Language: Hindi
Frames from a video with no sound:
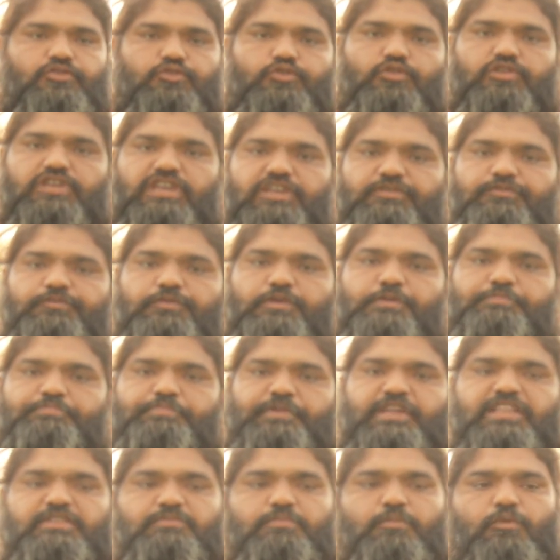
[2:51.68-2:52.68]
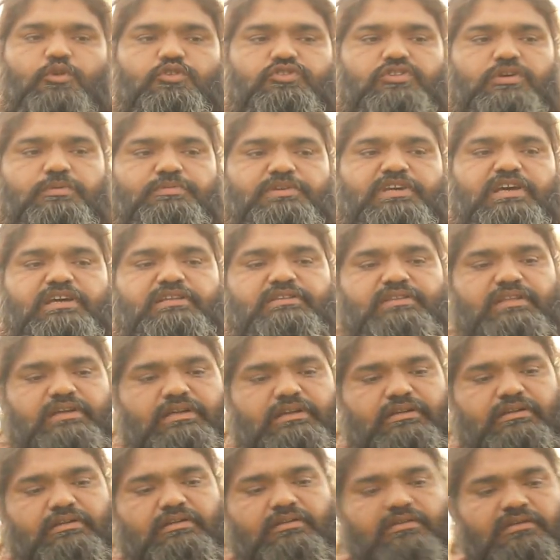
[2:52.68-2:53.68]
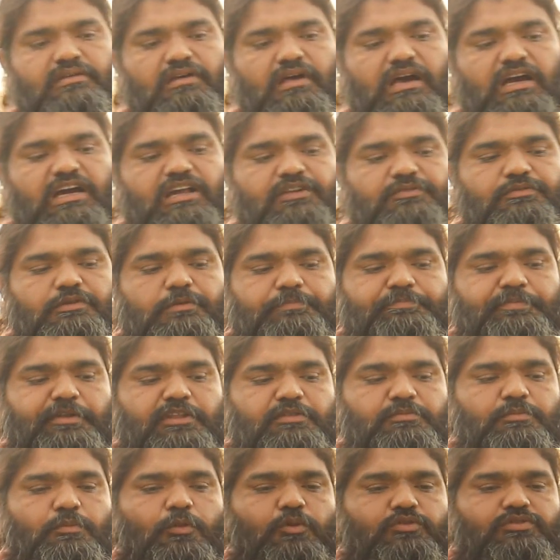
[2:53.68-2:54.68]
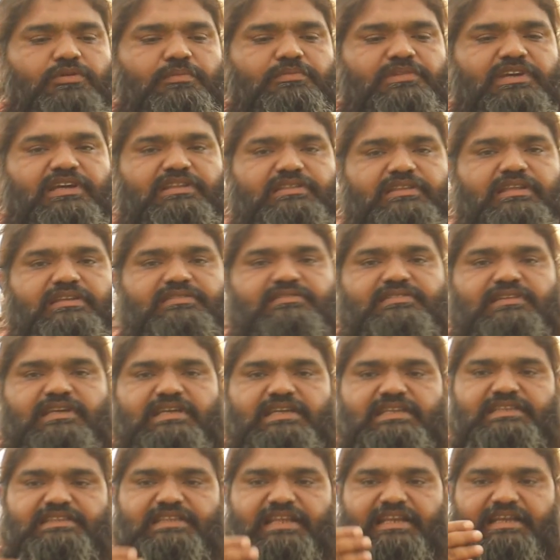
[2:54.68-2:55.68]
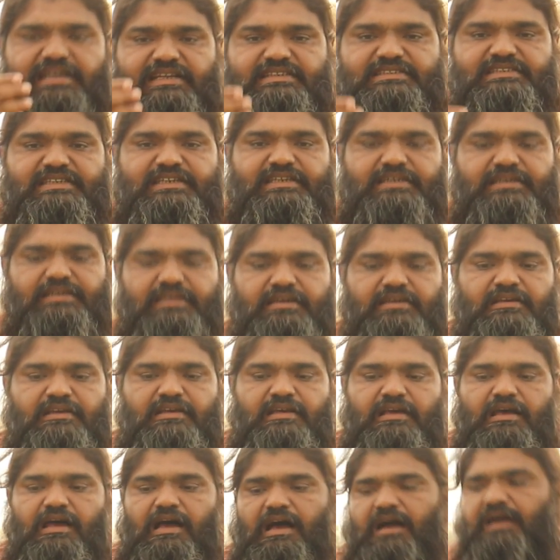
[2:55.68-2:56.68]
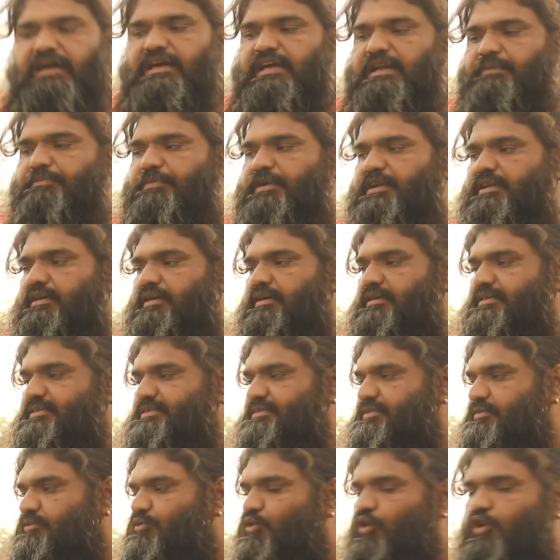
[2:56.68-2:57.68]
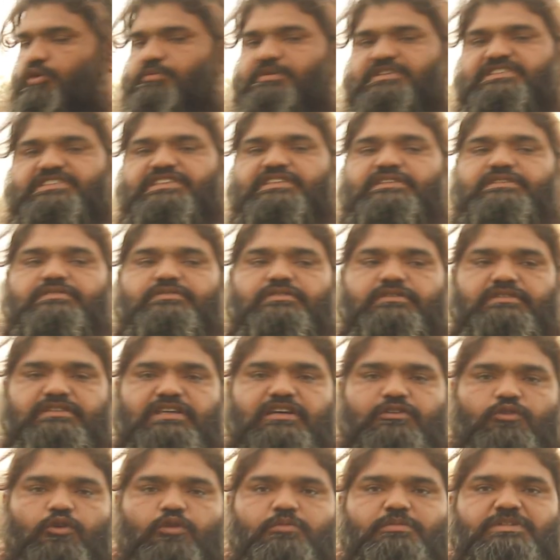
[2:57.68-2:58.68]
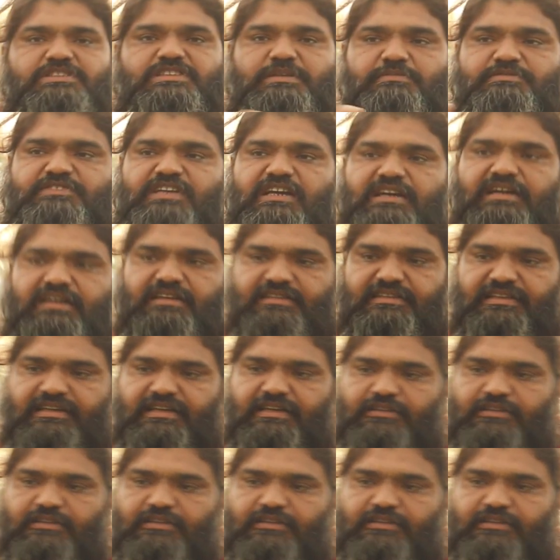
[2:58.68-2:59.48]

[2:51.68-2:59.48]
क्योंकि विपरीत मौसम के अंदर अगर विपरीत मौसम के अंदर सही तरीके से अगर अपन कोई भी चीज़ या कोई भी सब्जियाँ करते